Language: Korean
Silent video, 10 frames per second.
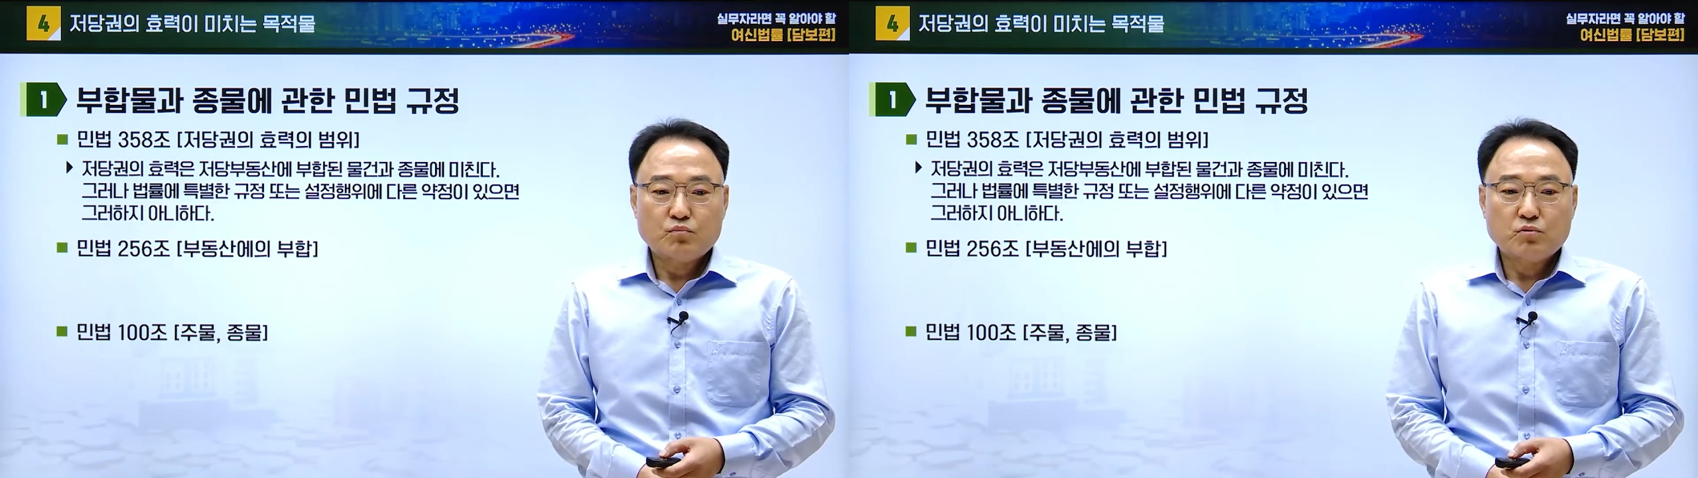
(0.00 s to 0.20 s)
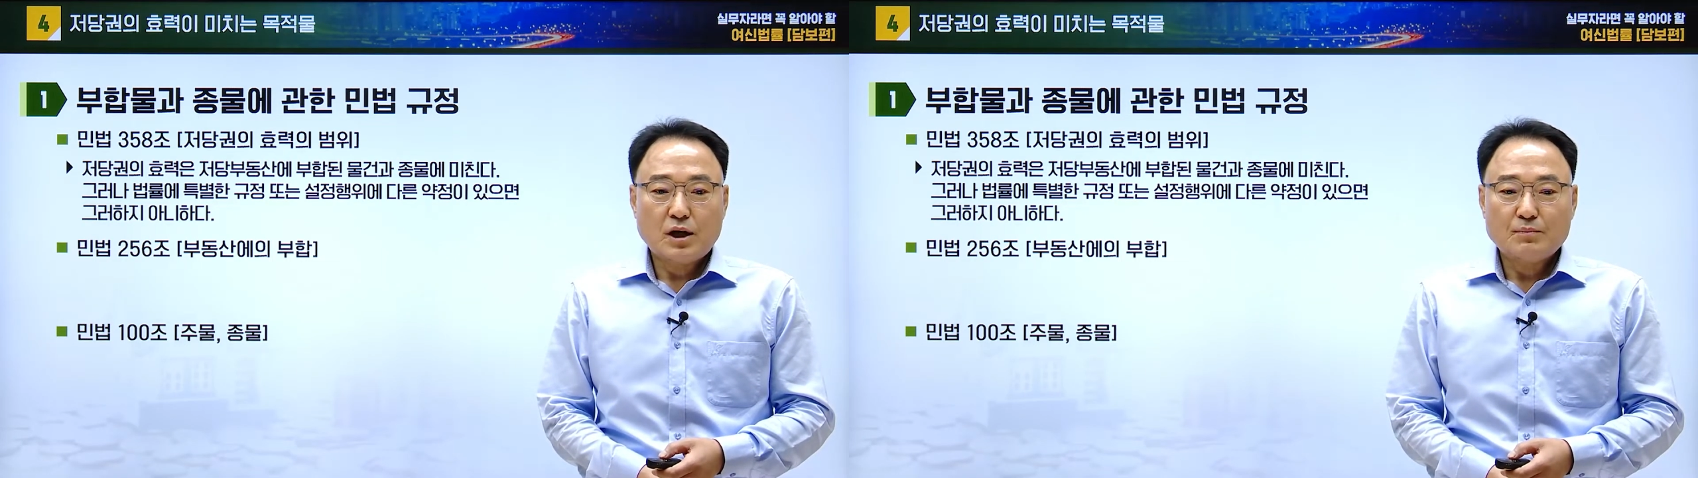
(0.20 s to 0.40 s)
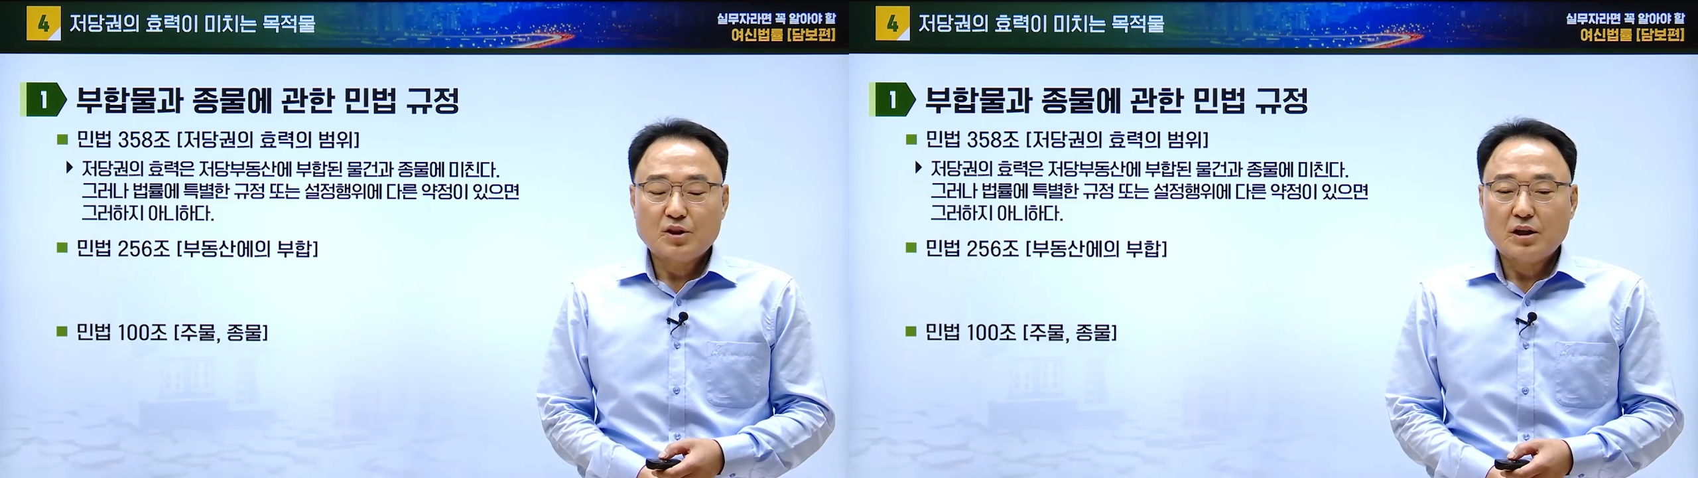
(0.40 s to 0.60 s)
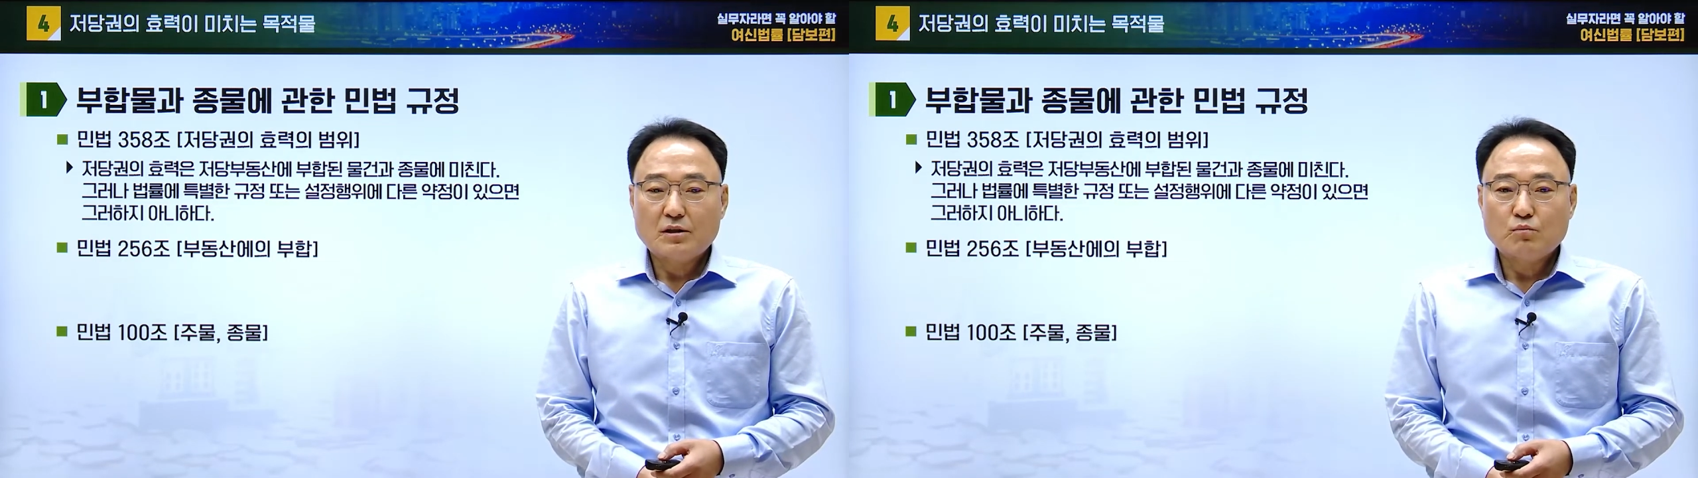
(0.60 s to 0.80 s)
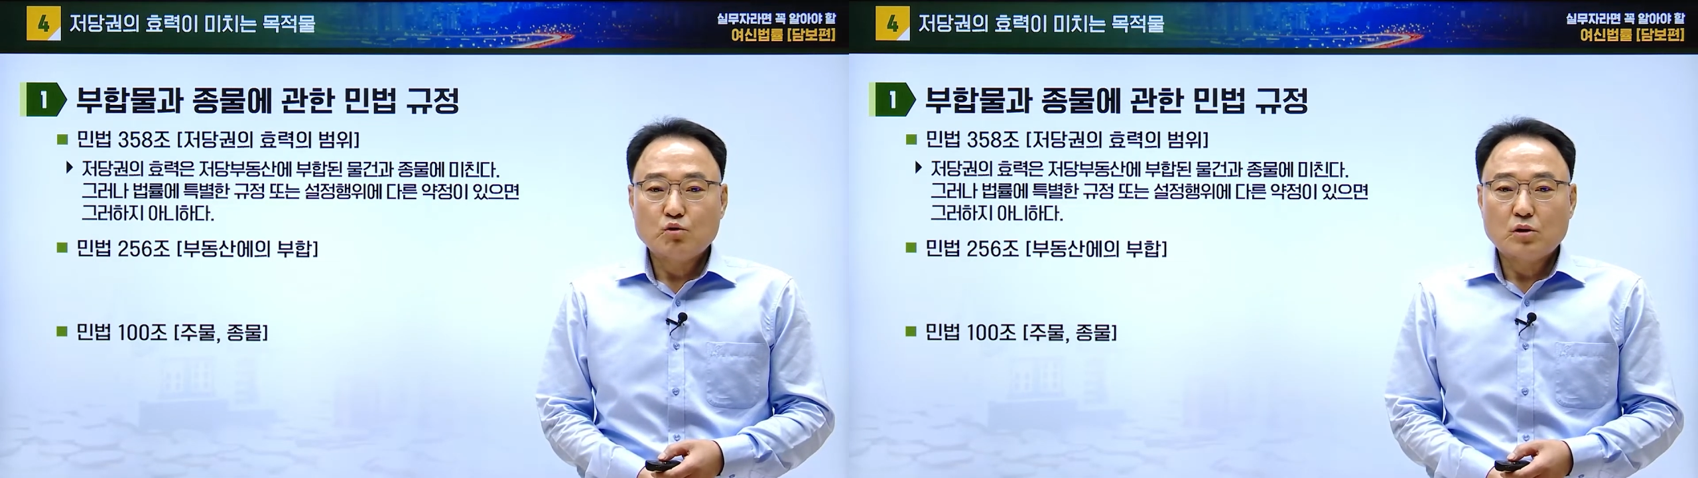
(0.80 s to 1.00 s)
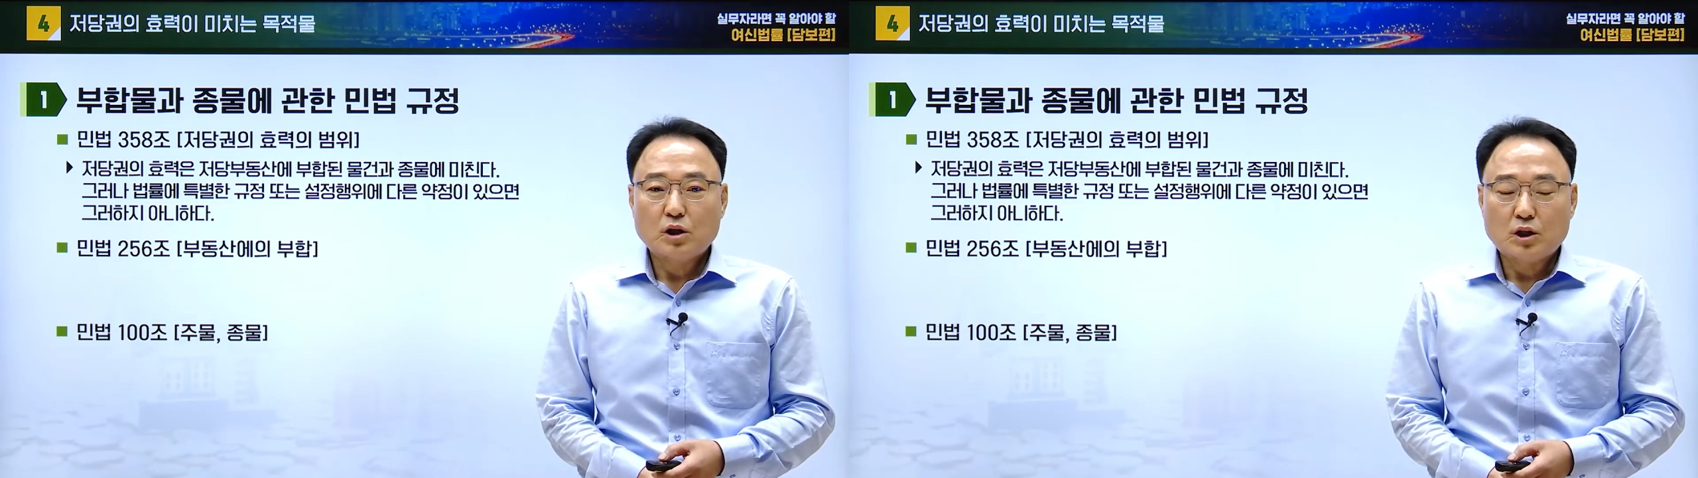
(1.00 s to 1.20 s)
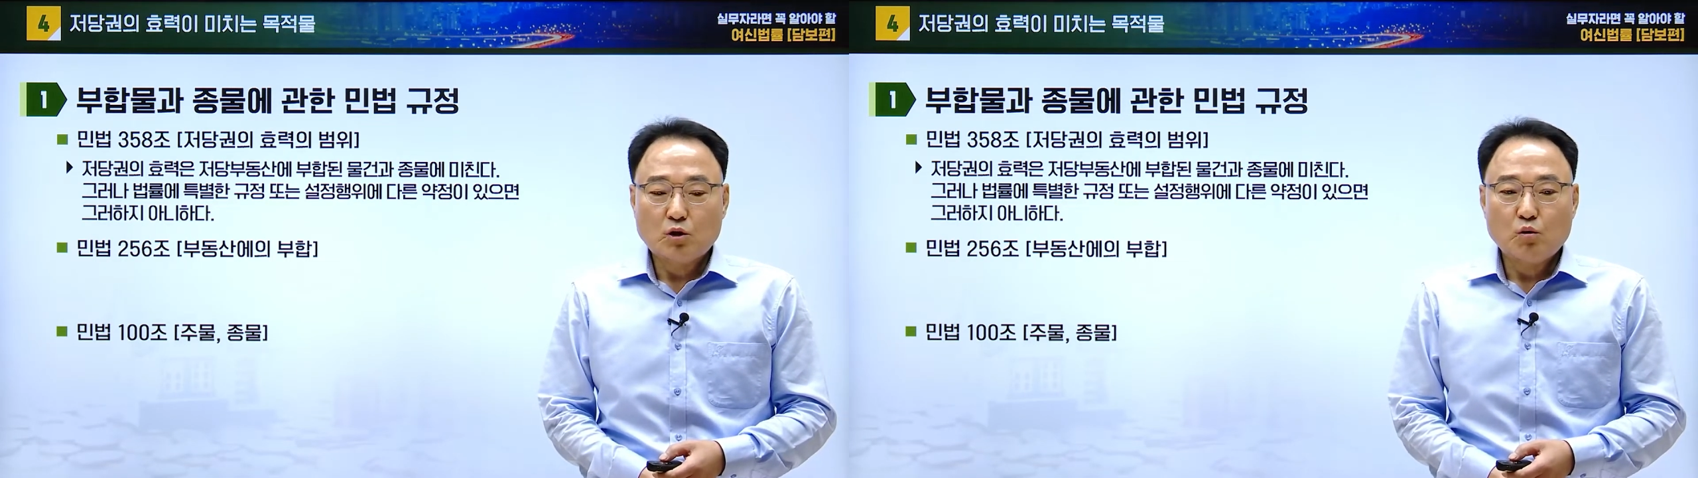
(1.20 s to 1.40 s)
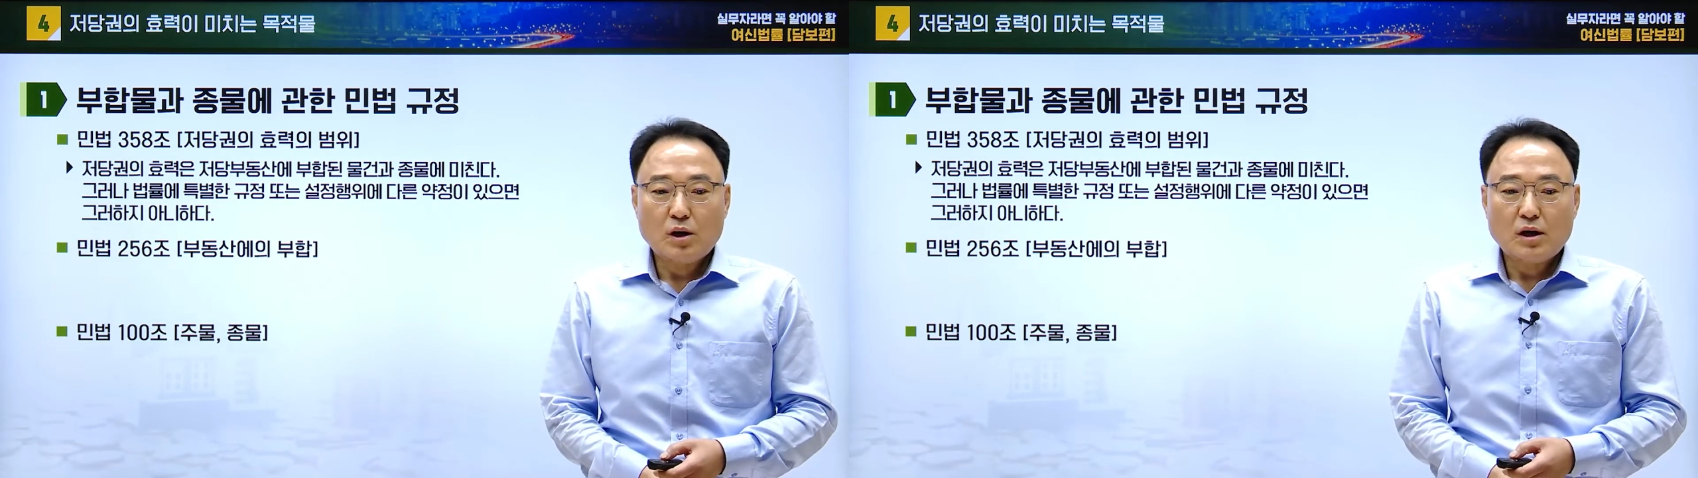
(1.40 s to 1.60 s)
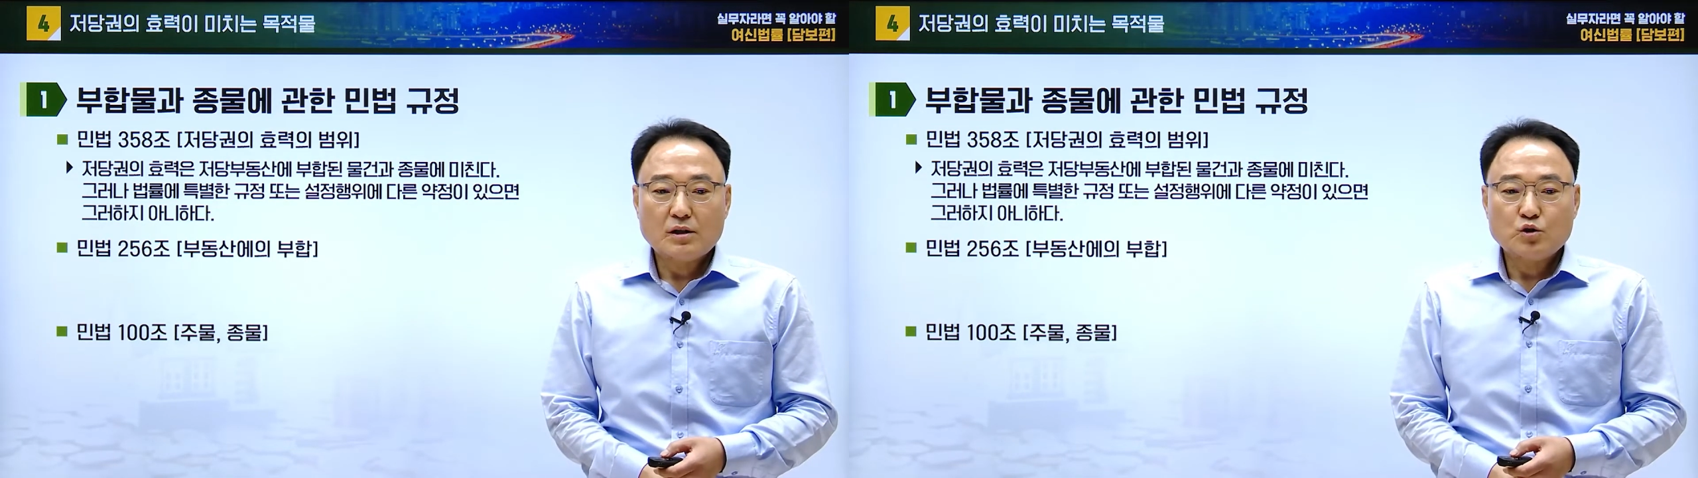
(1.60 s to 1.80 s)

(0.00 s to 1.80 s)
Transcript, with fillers: 부합된 물건과